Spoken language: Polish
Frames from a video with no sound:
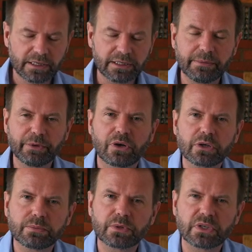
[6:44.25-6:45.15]
gdyby
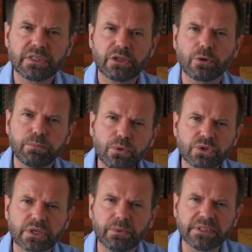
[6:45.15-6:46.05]
kosmos nie
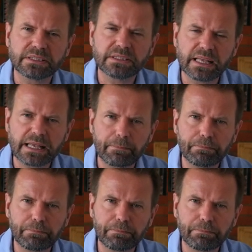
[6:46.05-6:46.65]
dopuszczał istnienia